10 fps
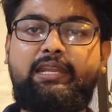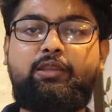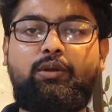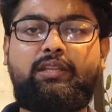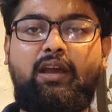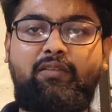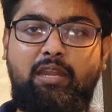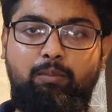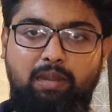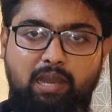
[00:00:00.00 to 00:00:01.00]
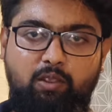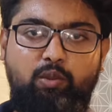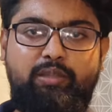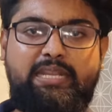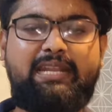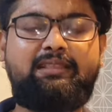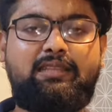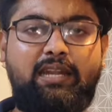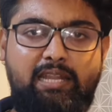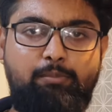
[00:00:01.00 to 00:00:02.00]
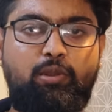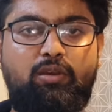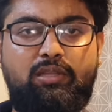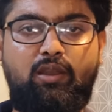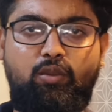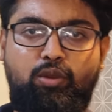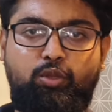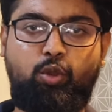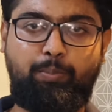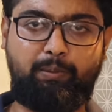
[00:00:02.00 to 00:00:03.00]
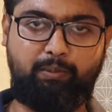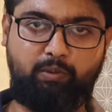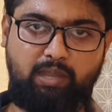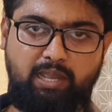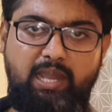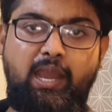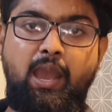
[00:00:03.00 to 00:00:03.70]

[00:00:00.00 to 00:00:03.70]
லிங்க் வந்து அவைலபிள் ஆகும் டென் தேர்ட்டி போல வந்து அவங்க வந்து ஓபன் பண்ணுவாங்க